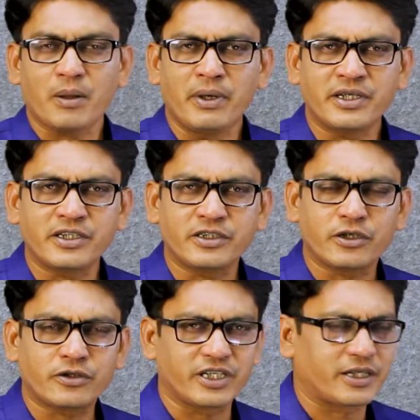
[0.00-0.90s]
মেনটেনেন্সটা
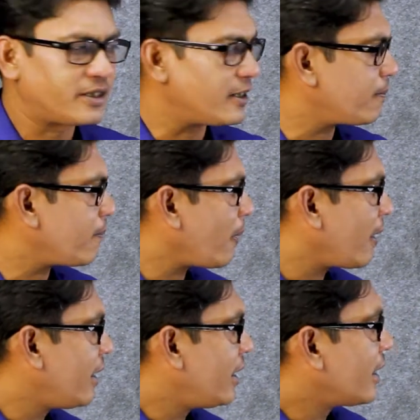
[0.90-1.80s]
হচ্ছে যে
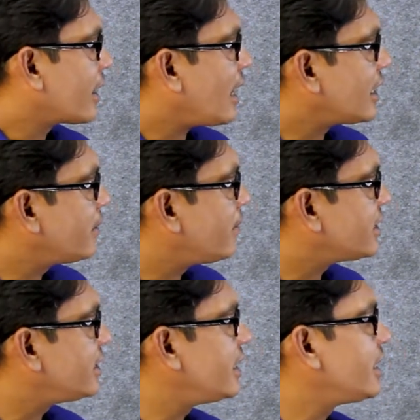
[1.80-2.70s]
কাটিং
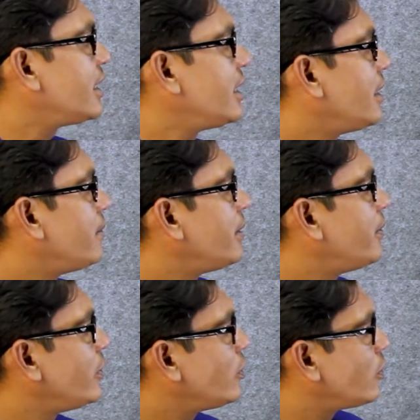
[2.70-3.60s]
মেশিনের
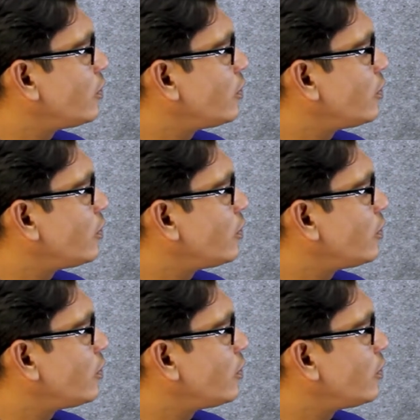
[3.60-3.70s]
বিভিন্ন